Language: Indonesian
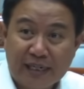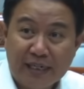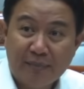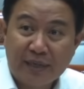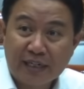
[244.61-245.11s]

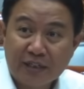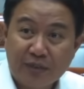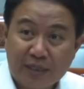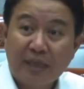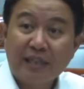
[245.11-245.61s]
Jadi mereka
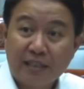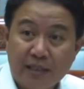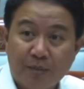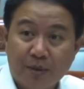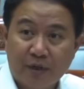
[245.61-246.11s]
sudah masih
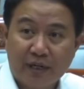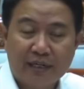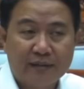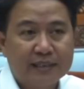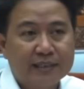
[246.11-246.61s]

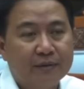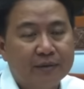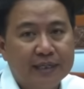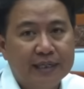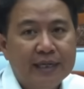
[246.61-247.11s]
diperbolehkan oleh
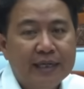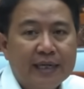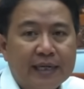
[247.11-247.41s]
Saudi. Nah,